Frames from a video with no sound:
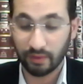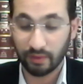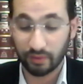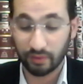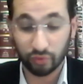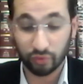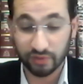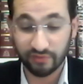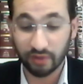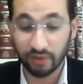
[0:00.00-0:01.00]
Et donc le
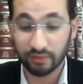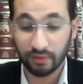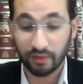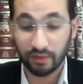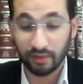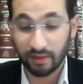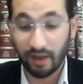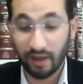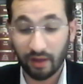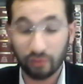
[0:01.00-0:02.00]
Tosfot, il
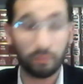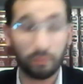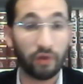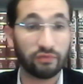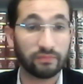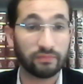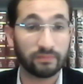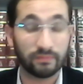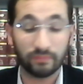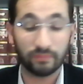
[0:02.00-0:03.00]
a une preuve.
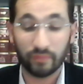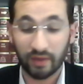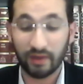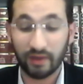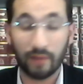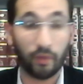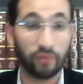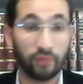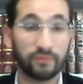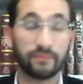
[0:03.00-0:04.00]
Quelle est la
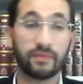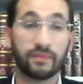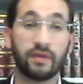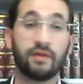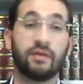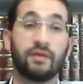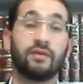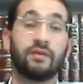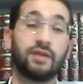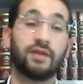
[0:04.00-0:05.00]
preuve
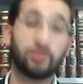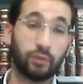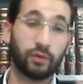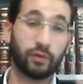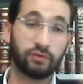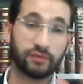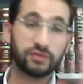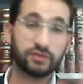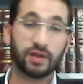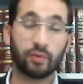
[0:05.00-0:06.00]
Il a deux preuves, on va
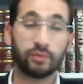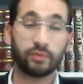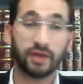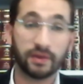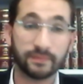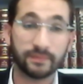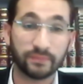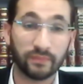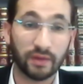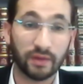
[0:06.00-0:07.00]
dire la première.
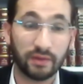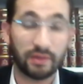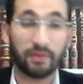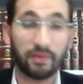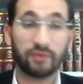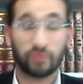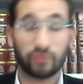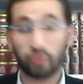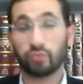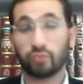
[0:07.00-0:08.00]
Il y a
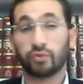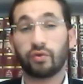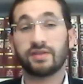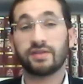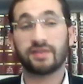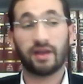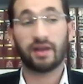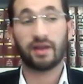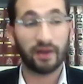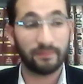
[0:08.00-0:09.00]
Tout le monde connaît cet
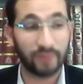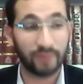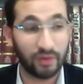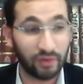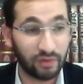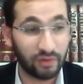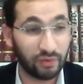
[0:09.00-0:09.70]
halakha, le